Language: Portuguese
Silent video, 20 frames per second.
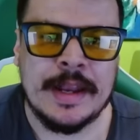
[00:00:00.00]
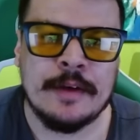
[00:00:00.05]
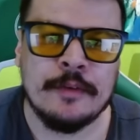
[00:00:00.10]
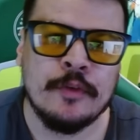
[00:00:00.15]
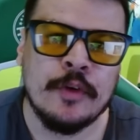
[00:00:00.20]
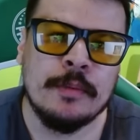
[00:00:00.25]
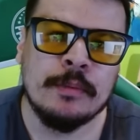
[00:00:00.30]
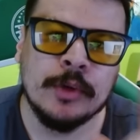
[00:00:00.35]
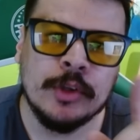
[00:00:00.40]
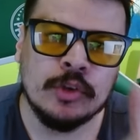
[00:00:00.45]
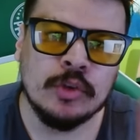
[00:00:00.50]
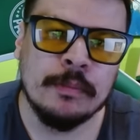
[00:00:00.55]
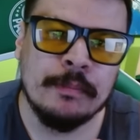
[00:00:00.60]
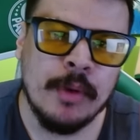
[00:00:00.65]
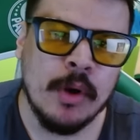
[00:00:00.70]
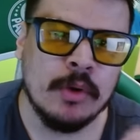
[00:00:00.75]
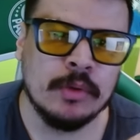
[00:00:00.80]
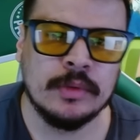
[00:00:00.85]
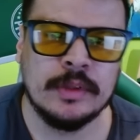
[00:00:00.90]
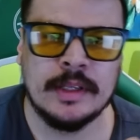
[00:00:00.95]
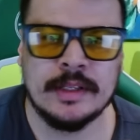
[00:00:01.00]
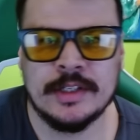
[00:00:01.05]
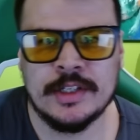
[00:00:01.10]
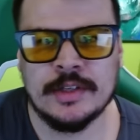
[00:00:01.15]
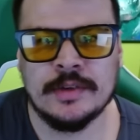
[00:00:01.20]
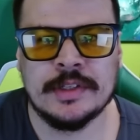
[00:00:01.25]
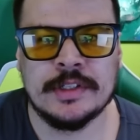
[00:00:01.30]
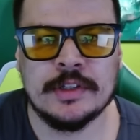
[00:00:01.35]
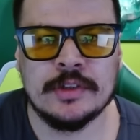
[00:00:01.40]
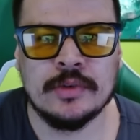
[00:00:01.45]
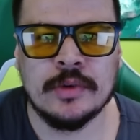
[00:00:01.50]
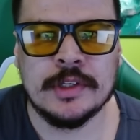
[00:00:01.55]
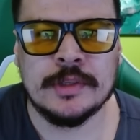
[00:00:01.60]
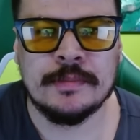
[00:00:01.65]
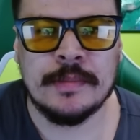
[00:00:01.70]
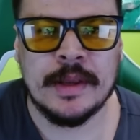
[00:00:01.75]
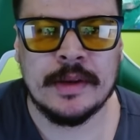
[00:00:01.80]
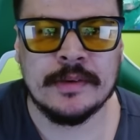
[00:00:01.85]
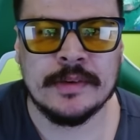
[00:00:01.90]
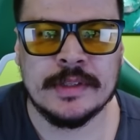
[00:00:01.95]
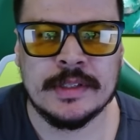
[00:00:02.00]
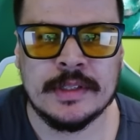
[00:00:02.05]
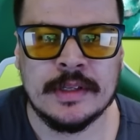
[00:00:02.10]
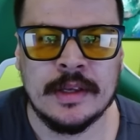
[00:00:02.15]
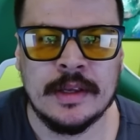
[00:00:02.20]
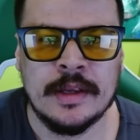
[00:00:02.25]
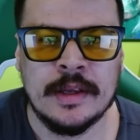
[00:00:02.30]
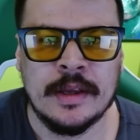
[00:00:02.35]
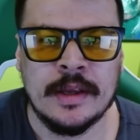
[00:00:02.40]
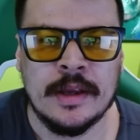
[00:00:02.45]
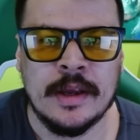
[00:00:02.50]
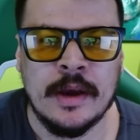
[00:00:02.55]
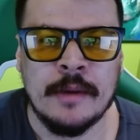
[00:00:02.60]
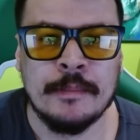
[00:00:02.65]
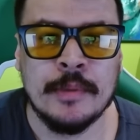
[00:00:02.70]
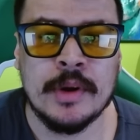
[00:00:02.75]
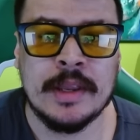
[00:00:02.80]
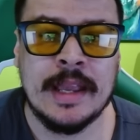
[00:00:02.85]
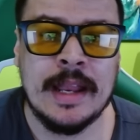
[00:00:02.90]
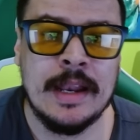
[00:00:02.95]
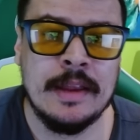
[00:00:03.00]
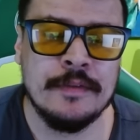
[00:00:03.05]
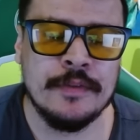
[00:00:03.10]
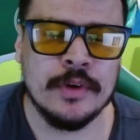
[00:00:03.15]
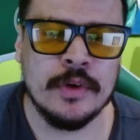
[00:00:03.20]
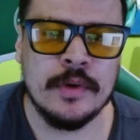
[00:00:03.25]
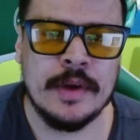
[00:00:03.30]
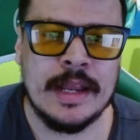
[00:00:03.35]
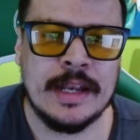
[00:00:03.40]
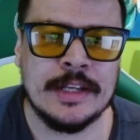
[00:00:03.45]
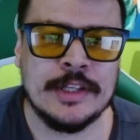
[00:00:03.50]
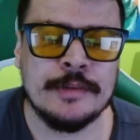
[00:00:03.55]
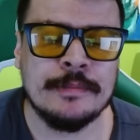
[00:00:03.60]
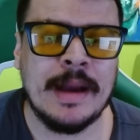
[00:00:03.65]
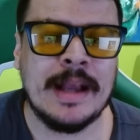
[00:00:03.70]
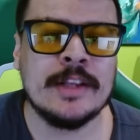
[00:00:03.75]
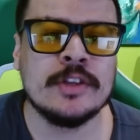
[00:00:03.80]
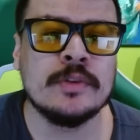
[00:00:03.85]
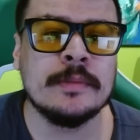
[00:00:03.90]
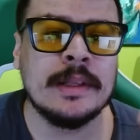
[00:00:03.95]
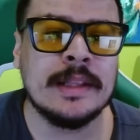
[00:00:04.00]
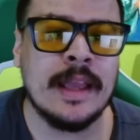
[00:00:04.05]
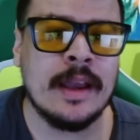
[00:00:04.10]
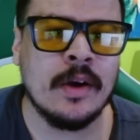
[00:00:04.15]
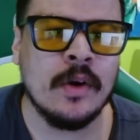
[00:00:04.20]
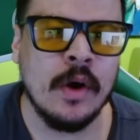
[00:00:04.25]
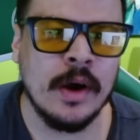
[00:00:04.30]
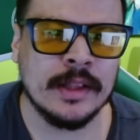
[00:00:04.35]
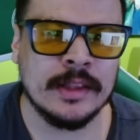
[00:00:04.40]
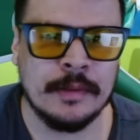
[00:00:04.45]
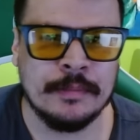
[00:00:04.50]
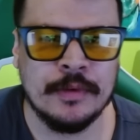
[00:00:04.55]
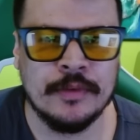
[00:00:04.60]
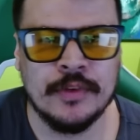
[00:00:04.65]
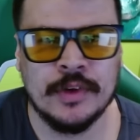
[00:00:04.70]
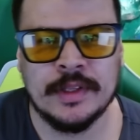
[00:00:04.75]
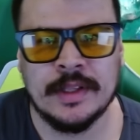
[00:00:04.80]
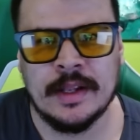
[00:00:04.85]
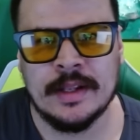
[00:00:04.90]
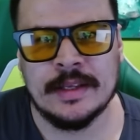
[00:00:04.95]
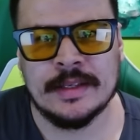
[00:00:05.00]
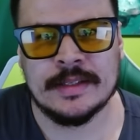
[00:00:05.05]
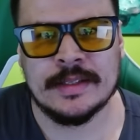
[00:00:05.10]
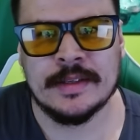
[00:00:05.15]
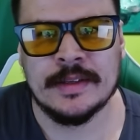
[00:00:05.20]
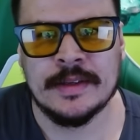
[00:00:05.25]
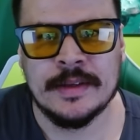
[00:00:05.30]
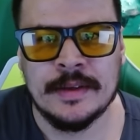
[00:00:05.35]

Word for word: foi muito bom ter tido esses dois pênaltis. Porque livrou ele de mais uma derrota para o Fortaleza.